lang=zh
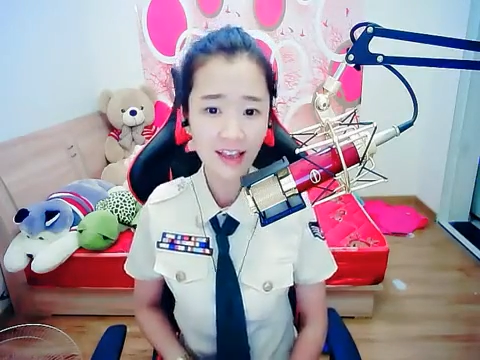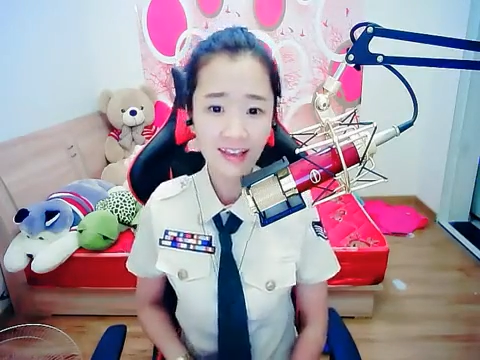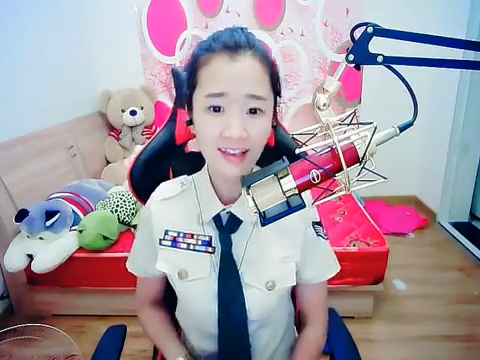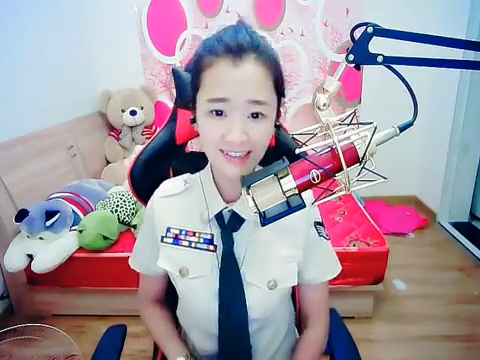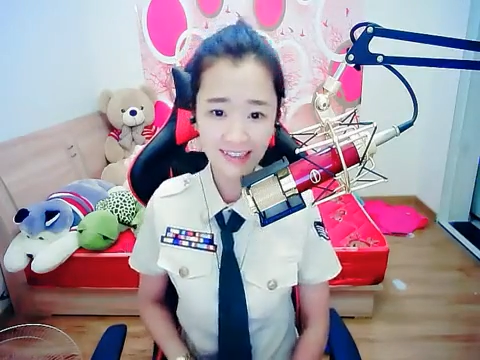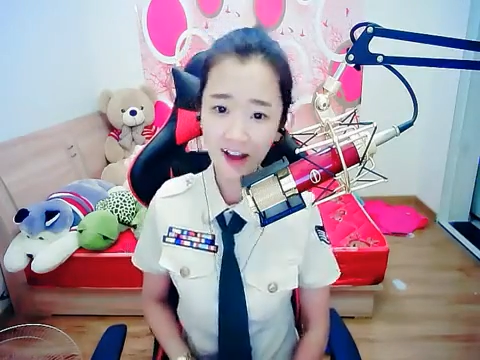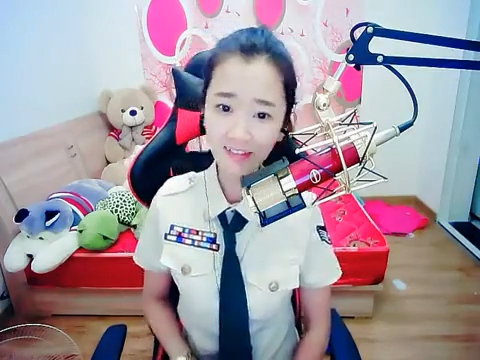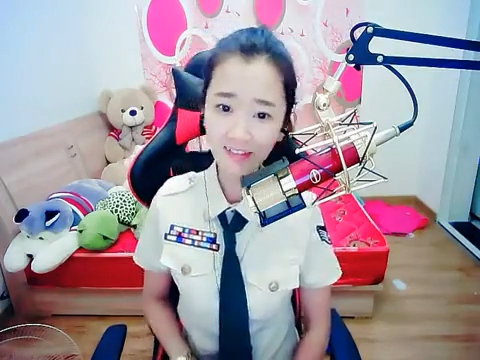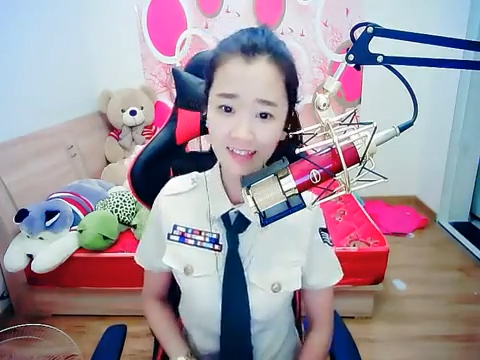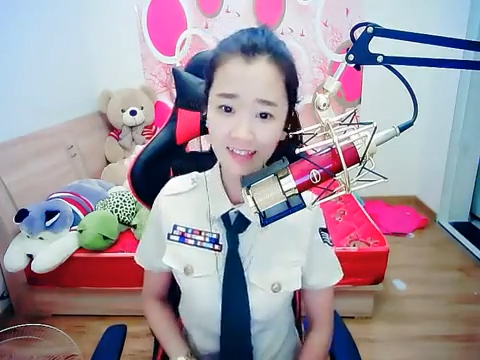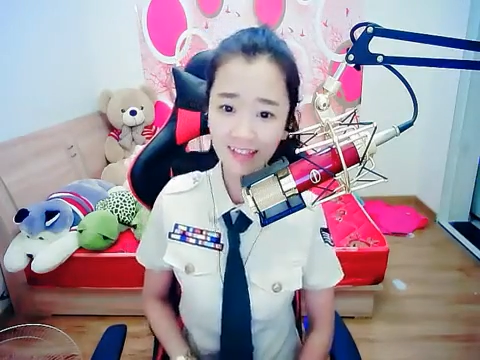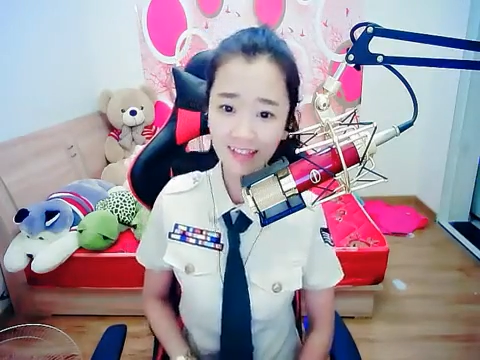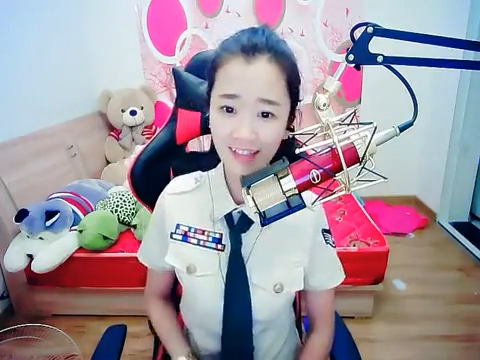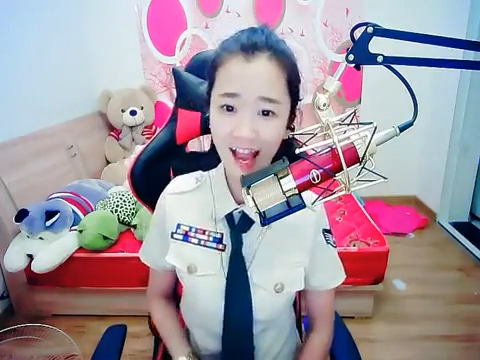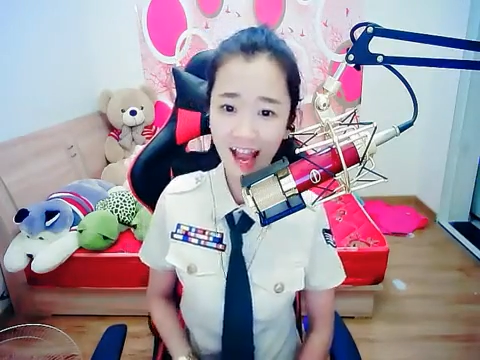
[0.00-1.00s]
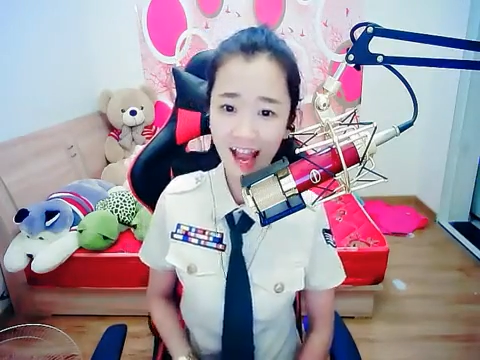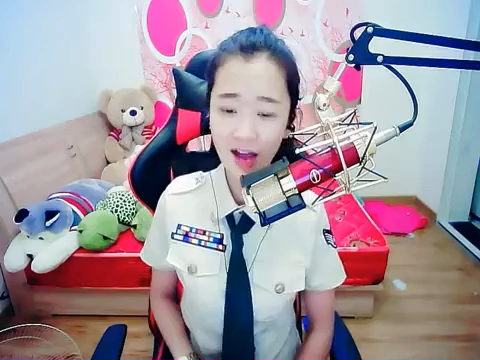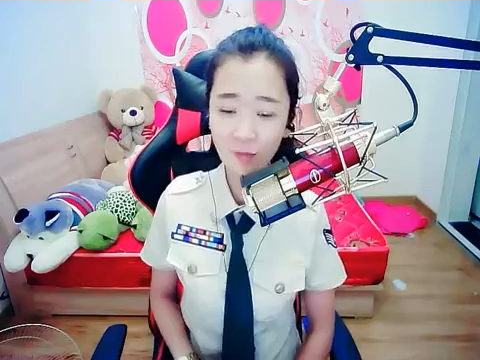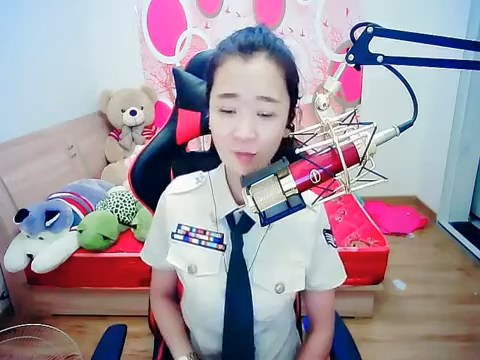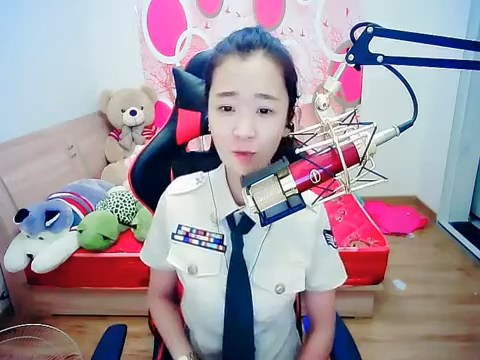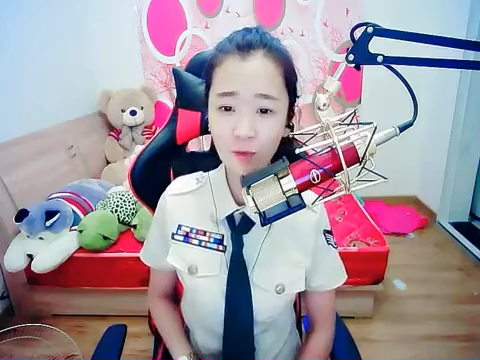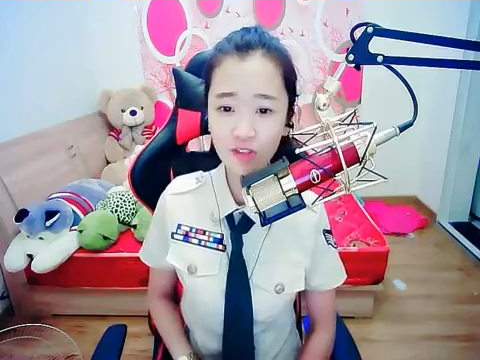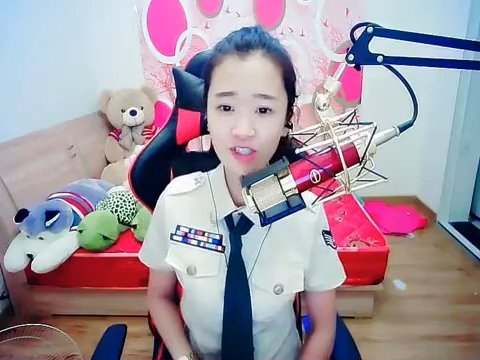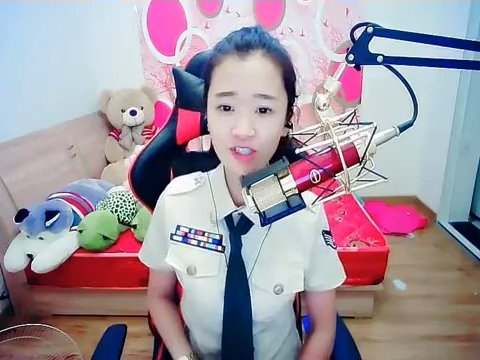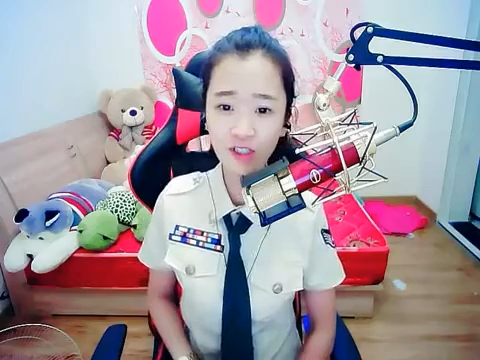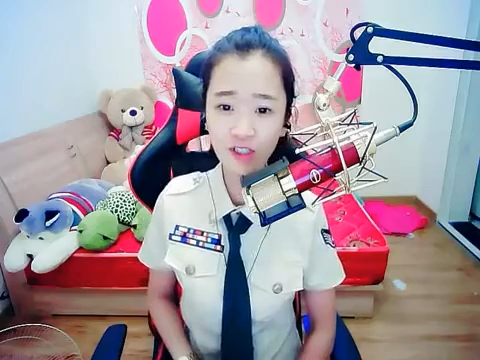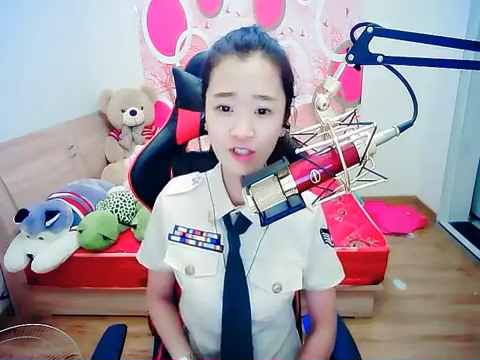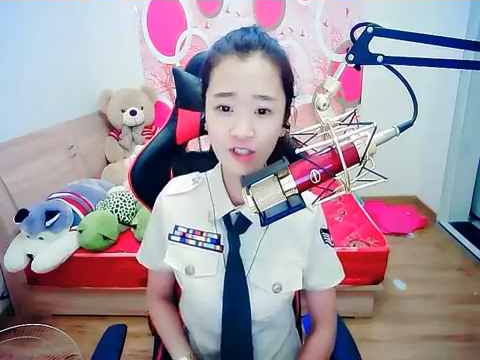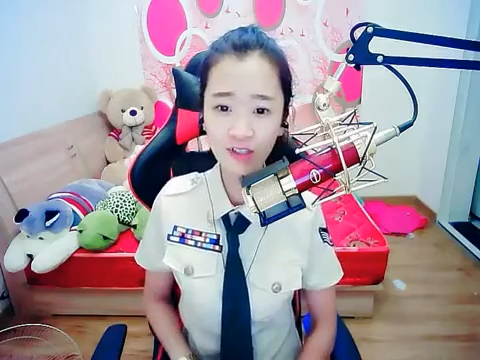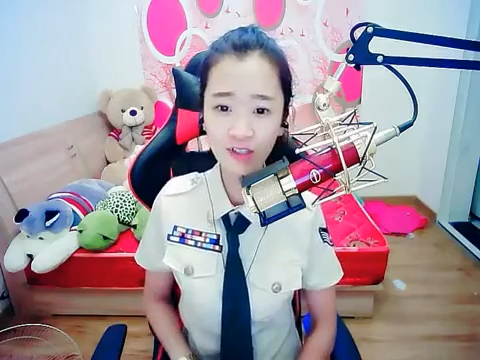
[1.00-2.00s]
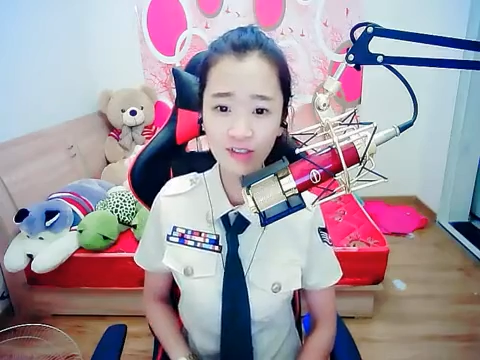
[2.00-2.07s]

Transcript: 矫情他不是